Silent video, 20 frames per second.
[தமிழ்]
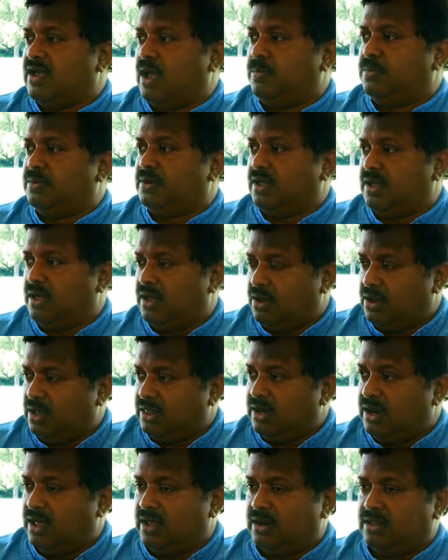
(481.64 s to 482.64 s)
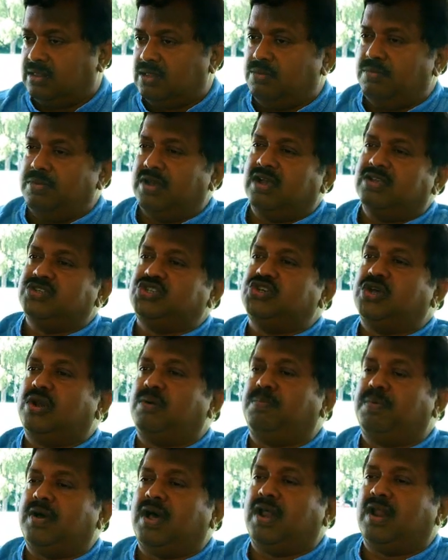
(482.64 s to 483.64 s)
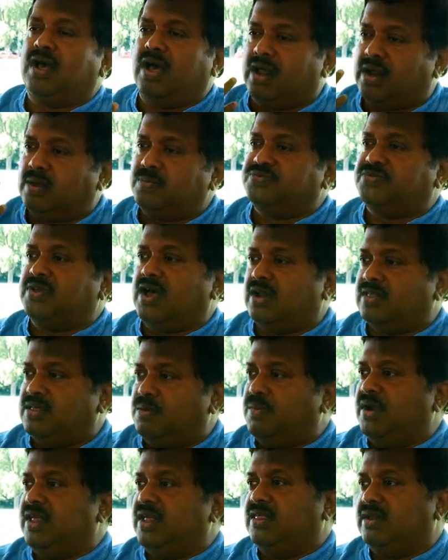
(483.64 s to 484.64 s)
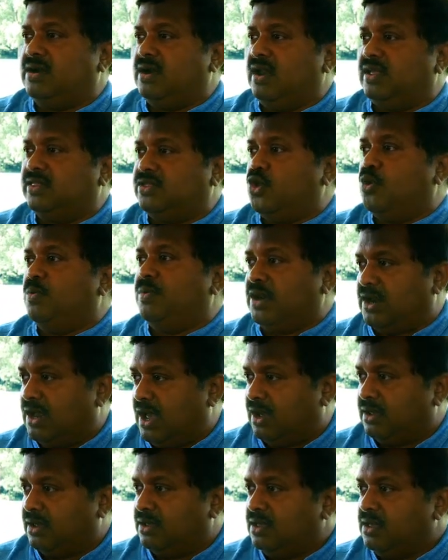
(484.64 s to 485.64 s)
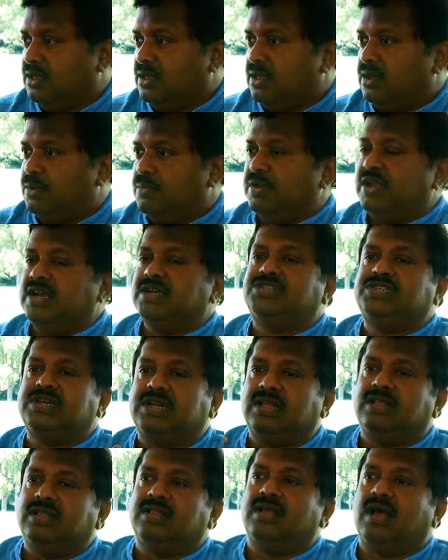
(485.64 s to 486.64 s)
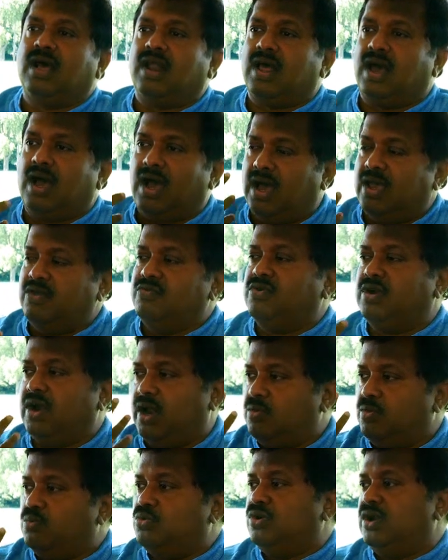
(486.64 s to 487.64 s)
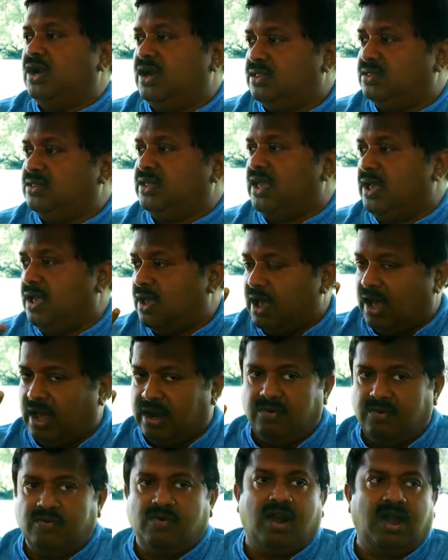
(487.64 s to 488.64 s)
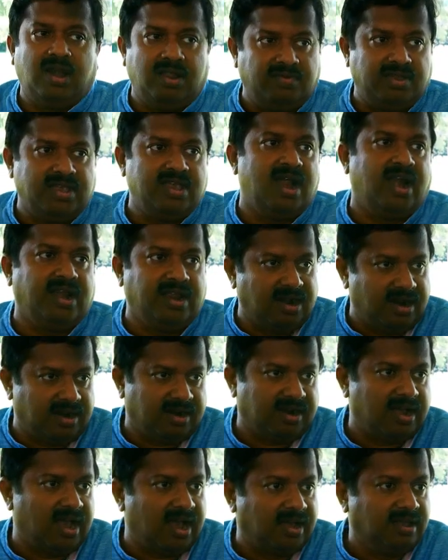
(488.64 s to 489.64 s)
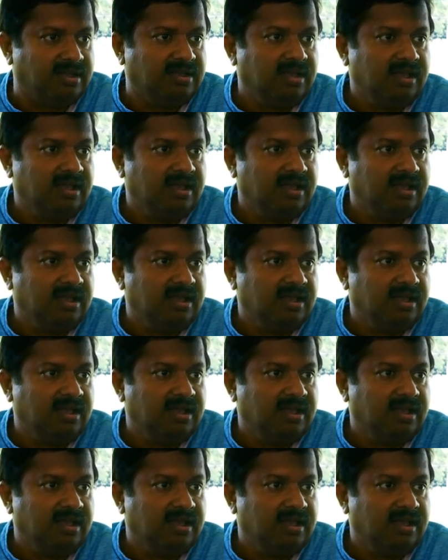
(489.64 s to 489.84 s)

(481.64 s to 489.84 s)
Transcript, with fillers: சாப்பிட்ற இதிலிருந்து மிகச்சிறப்பான அறம் சார்ந்த மனிதர்கள் எத்தனையோ பேர் இருக்காங்க மிகச்சிறந்தான ஆய்வுகளை முன்னெடுத்திய அறிவாளி விஞ்ஞானிகள் இருக்காங்க